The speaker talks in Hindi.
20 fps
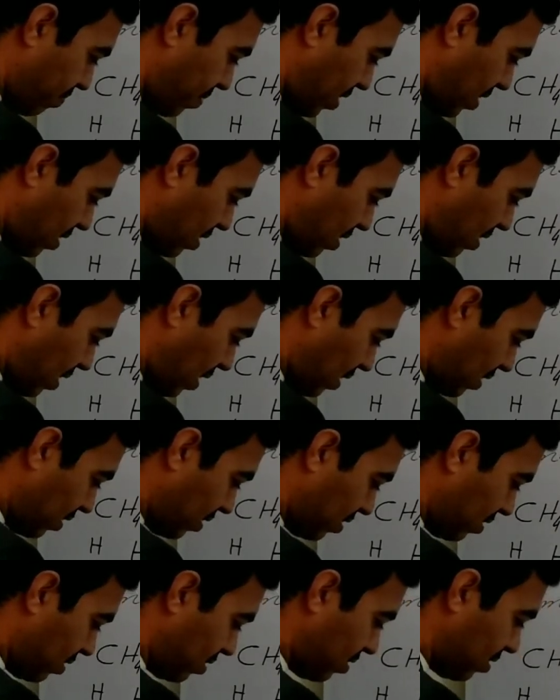बाड
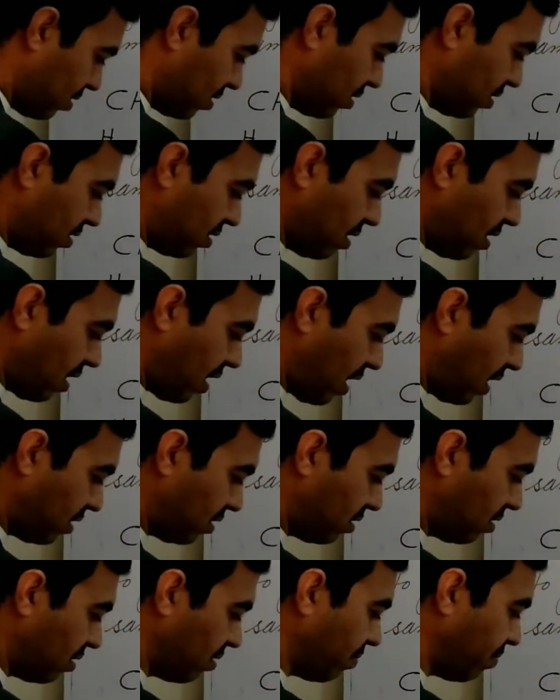लेंथ सी
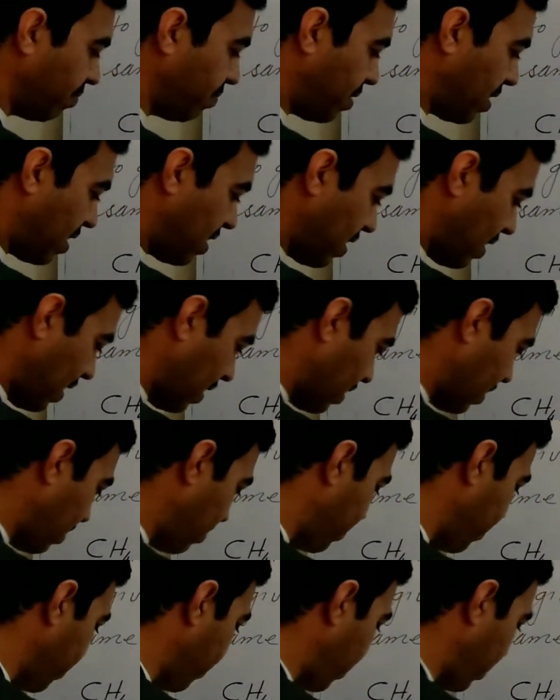एच बाड एंगल
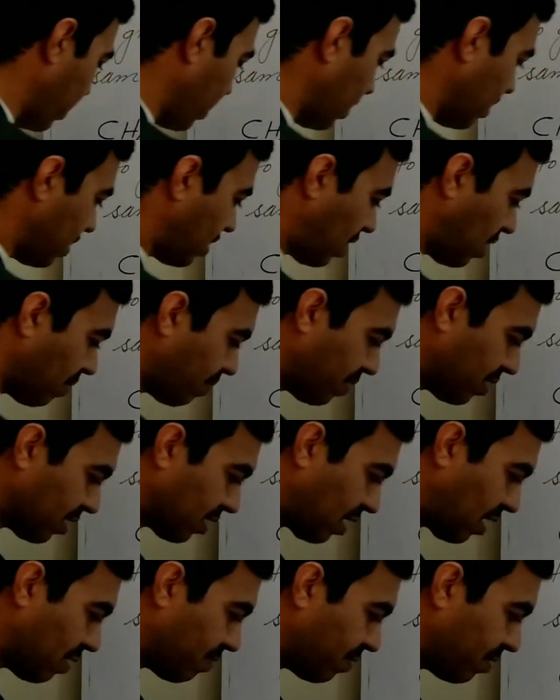भी वही कार्बन
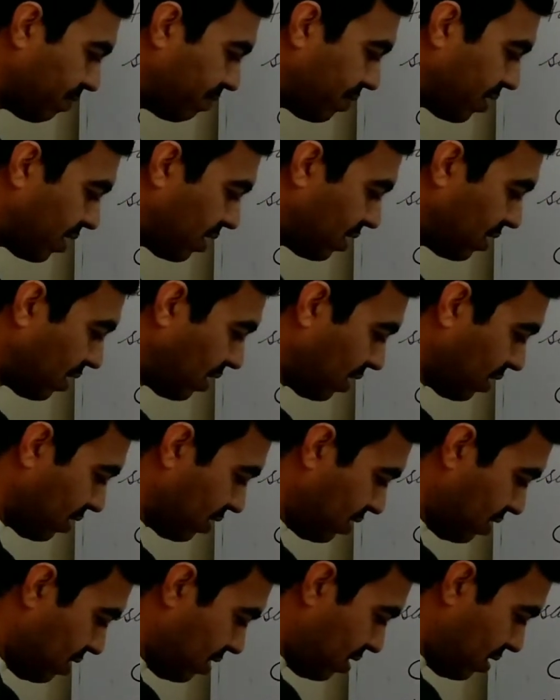कार्बन बाड एंग,
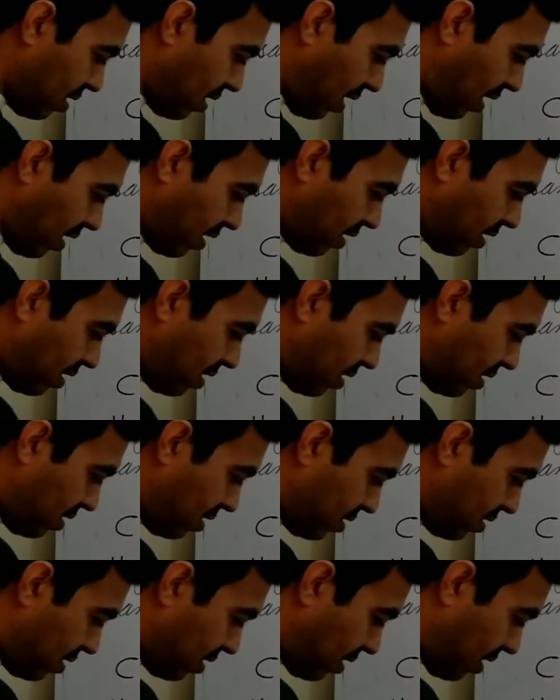एंगल
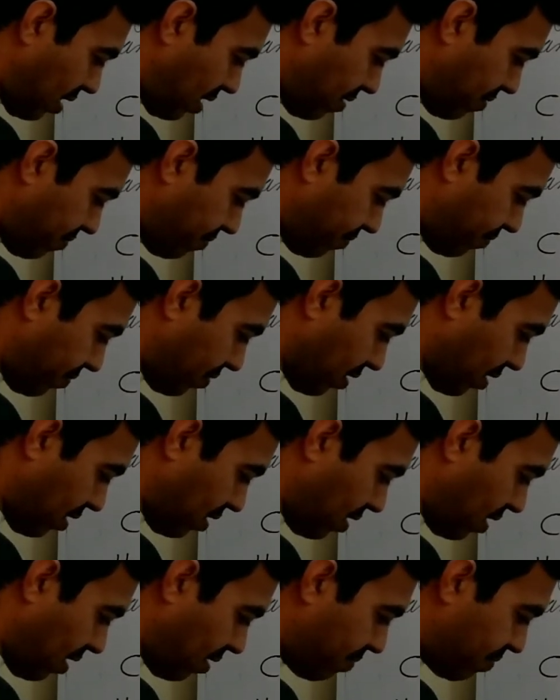ठीक है
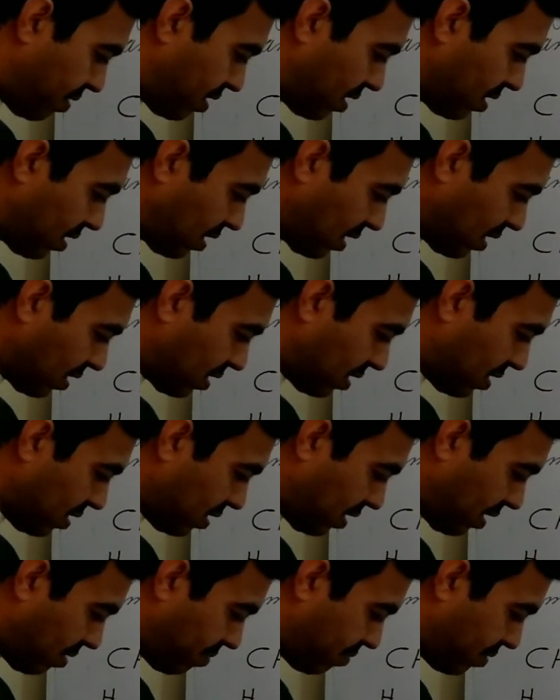ये बाड एंगल
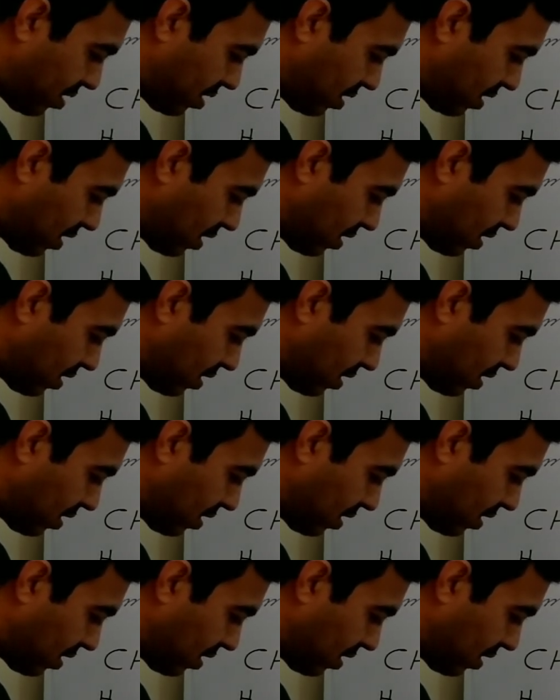ये बाड